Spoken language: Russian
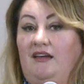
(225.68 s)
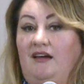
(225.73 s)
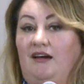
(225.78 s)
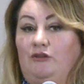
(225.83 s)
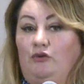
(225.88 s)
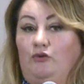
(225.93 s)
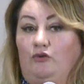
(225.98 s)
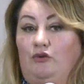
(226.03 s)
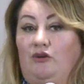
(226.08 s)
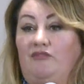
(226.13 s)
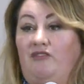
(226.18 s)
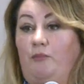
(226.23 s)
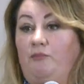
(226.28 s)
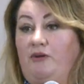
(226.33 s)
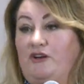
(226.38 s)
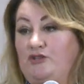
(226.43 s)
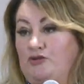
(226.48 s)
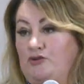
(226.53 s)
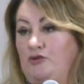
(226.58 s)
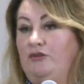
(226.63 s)
ну,
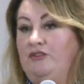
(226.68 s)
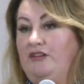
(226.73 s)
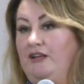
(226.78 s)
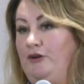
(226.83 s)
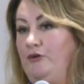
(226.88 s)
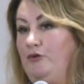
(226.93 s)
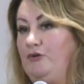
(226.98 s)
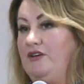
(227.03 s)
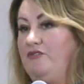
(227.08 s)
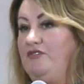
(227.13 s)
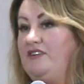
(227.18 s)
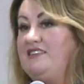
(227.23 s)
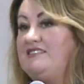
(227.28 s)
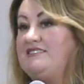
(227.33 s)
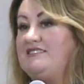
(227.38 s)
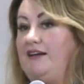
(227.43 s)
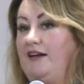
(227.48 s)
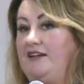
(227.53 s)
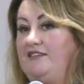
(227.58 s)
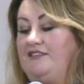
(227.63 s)
новообращенные люди, вы не
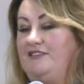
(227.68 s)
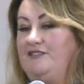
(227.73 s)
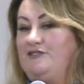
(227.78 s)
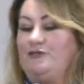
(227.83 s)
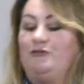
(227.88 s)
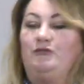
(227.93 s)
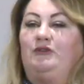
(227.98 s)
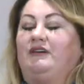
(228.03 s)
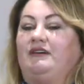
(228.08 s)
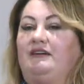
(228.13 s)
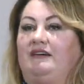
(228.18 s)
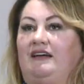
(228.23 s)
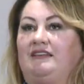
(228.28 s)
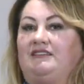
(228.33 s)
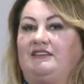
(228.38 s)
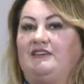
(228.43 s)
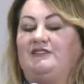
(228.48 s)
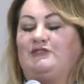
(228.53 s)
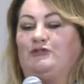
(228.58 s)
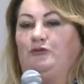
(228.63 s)
знаете
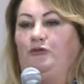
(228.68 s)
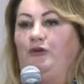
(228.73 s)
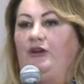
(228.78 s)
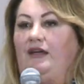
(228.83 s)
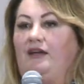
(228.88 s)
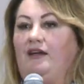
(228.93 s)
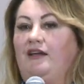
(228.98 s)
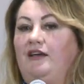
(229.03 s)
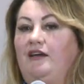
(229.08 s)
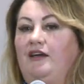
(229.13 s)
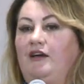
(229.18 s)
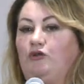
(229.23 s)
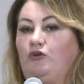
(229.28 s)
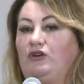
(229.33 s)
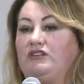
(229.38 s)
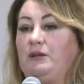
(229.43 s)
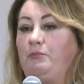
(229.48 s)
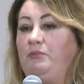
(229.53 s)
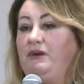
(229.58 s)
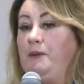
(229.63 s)
этой истории, но
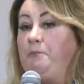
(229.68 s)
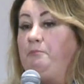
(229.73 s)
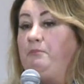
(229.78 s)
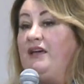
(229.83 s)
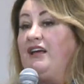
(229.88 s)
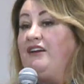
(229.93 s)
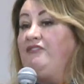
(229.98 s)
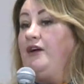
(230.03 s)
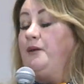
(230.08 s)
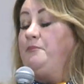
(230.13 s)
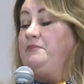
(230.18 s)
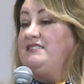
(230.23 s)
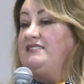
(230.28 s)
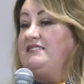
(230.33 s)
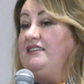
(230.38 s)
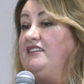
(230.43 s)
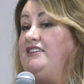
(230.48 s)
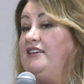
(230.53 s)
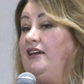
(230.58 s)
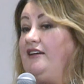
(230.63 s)
это были первые
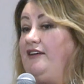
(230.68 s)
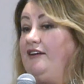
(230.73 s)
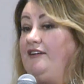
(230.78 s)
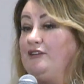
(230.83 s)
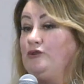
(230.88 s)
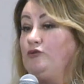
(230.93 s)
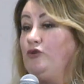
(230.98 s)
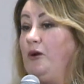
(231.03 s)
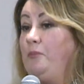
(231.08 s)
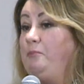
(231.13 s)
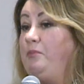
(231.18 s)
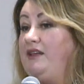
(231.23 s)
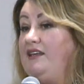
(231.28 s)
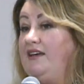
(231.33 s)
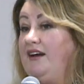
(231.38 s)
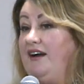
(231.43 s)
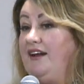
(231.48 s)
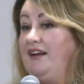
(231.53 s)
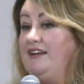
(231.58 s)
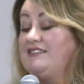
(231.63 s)
миссионеры, которые
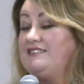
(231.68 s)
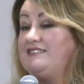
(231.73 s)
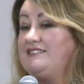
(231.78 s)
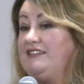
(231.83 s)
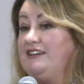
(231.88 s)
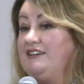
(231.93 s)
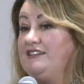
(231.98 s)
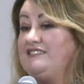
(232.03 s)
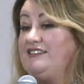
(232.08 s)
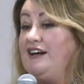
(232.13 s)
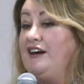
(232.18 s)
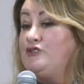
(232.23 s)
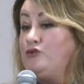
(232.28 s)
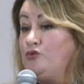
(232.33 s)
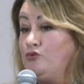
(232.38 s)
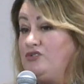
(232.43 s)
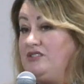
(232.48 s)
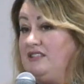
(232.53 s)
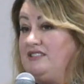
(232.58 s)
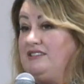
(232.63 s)
приехали с, с
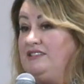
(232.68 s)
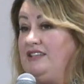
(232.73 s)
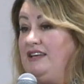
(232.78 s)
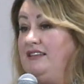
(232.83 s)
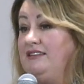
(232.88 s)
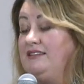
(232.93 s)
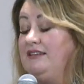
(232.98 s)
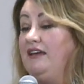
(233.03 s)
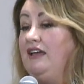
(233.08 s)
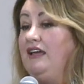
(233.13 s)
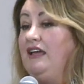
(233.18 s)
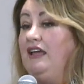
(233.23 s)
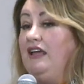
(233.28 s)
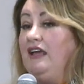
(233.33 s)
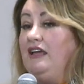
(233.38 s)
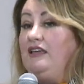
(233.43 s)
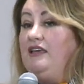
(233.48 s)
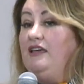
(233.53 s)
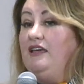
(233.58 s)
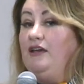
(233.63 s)
Азуза-стрит,
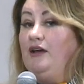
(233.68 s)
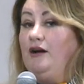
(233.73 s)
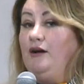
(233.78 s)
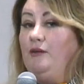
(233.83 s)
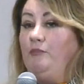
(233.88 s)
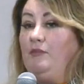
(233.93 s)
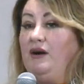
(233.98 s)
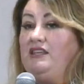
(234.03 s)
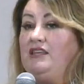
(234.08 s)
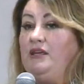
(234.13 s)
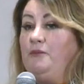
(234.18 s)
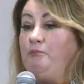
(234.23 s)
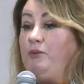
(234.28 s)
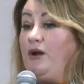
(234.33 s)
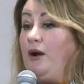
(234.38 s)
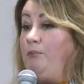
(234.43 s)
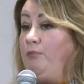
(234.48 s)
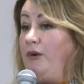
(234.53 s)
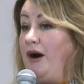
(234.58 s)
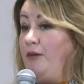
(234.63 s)
и мои
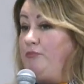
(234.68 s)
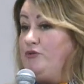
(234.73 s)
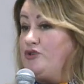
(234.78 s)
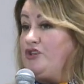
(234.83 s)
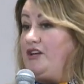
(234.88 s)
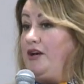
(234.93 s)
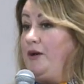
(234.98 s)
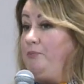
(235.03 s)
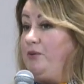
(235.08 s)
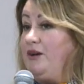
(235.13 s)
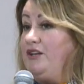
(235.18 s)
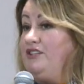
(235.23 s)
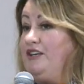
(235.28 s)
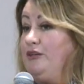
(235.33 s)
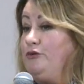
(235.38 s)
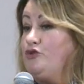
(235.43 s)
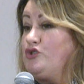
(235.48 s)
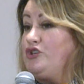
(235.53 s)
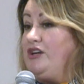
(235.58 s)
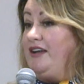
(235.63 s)
прабабушка и
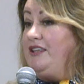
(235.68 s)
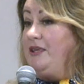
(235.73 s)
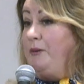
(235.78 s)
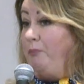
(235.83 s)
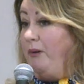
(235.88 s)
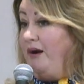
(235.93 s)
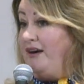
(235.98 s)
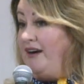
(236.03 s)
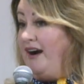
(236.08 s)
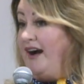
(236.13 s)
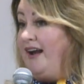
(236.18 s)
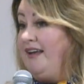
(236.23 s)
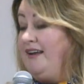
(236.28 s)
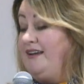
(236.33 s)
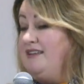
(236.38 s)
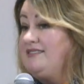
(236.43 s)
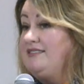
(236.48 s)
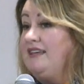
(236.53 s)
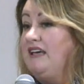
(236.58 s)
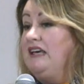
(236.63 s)
прадедушка, они
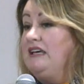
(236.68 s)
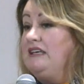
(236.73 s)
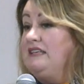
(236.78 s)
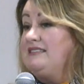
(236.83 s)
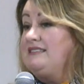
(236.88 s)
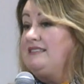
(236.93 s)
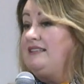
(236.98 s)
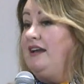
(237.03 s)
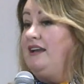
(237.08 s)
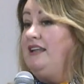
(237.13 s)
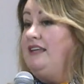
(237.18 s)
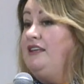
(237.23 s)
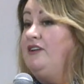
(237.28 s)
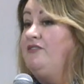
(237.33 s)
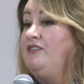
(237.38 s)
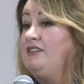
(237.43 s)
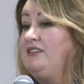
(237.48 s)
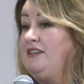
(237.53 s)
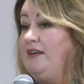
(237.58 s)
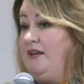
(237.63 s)
покаялись и стали
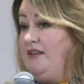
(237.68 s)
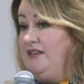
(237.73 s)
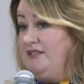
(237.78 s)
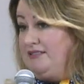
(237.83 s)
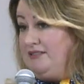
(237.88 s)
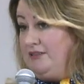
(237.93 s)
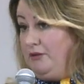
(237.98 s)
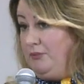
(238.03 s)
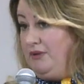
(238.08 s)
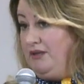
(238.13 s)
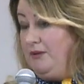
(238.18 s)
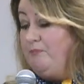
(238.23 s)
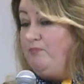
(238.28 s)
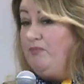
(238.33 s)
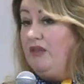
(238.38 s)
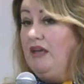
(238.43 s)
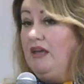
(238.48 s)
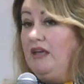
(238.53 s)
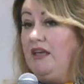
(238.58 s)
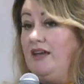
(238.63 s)
евангелистами.
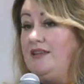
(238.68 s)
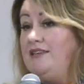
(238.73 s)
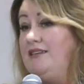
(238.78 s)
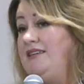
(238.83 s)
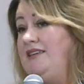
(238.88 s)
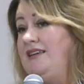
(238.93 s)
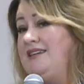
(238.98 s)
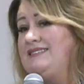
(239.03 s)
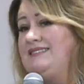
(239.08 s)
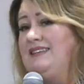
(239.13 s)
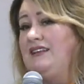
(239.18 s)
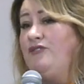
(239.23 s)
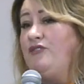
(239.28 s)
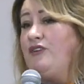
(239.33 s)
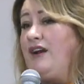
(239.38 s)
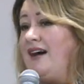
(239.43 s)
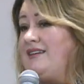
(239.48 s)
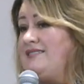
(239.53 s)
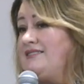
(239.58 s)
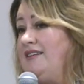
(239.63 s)
И они ездили в
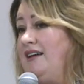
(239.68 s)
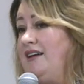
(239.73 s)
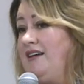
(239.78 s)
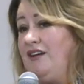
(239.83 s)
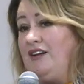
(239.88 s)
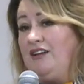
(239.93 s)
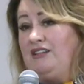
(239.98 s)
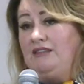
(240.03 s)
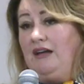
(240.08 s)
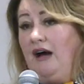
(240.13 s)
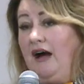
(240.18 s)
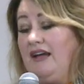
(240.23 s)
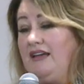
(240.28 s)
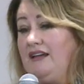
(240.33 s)
разные города и